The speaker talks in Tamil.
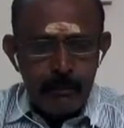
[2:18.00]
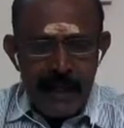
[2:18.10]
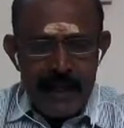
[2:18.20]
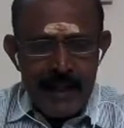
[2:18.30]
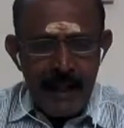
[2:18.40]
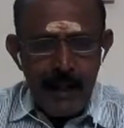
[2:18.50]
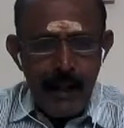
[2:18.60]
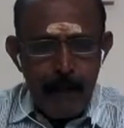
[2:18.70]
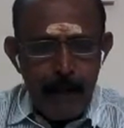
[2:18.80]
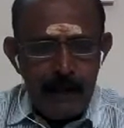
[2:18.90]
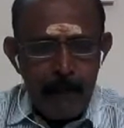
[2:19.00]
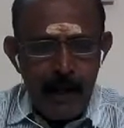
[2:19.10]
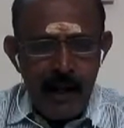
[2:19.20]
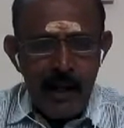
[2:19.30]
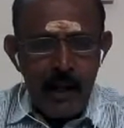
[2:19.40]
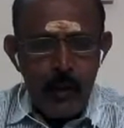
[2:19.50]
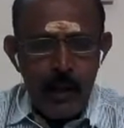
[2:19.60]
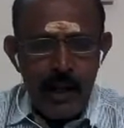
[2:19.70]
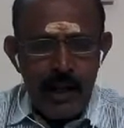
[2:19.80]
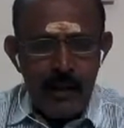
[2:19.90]
பல கிரகங்கள் பத்து பாகைக்குள்
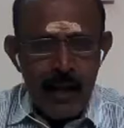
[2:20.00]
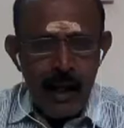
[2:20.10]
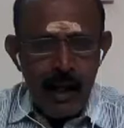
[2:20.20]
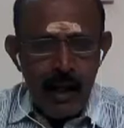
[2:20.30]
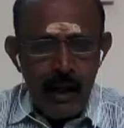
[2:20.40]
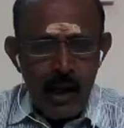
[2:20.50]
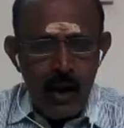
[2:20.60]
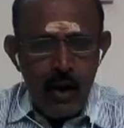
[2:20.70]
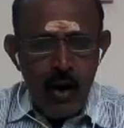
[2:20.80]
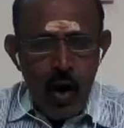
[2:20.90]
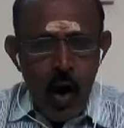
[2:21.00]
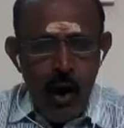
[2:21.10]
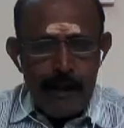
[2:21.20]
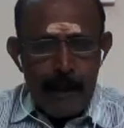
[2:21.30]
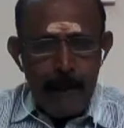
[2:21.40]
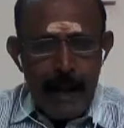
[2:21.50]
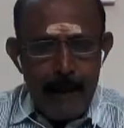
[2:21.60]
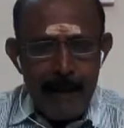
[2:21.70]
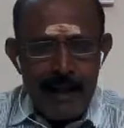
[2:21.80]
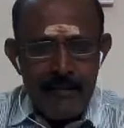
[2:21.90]
கூடியிருந்தால் அதில்
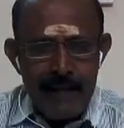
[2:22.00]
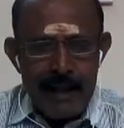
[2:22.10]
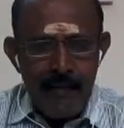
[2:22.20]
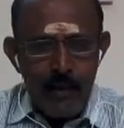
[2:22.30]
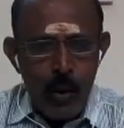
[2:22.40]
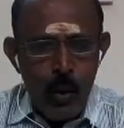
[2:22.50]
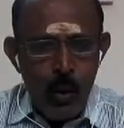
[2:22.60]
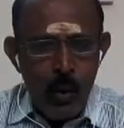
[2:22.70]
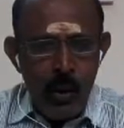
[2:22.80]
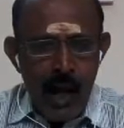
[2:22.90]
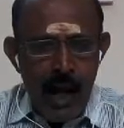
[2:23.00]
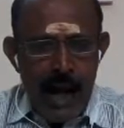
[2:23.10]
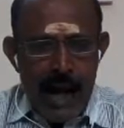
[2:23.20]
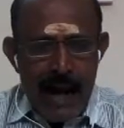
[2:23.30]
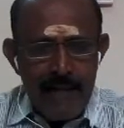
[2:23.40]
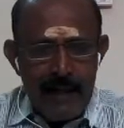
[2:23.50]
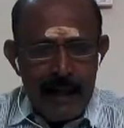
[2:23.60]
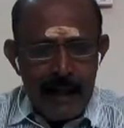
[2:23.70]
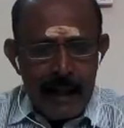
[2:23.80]
பலமிக்கவர் எவரோ அவர்